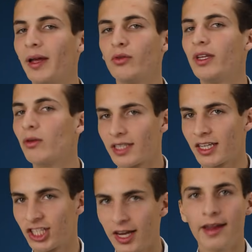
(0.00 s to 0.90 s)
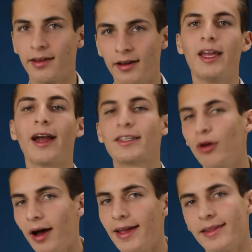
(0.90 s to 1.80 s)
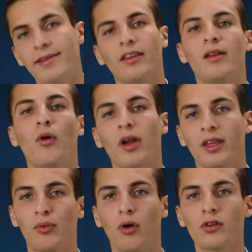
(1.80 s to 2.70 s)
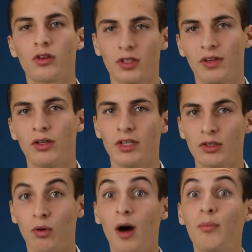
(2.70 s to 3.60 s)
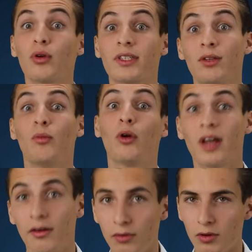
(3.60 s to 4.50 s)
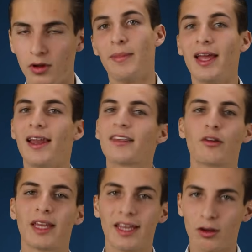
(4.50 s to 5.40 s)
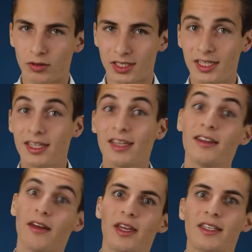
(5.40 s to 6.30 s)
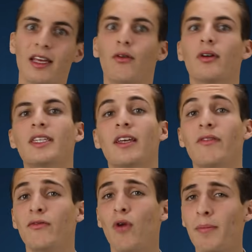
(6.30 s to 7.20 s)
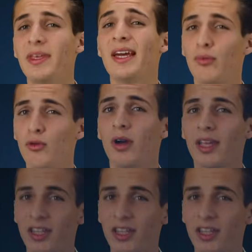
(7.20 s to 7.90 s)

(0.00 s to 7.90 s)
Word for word: pas de dénoncer Einstein, hein. il restera éternellement l'un des plus grands scientifiques de l'histoire pour ses nombreux travaux. Mais hélas, en mécanique quantique, il y avait des savants qui savaient voir bien plus loin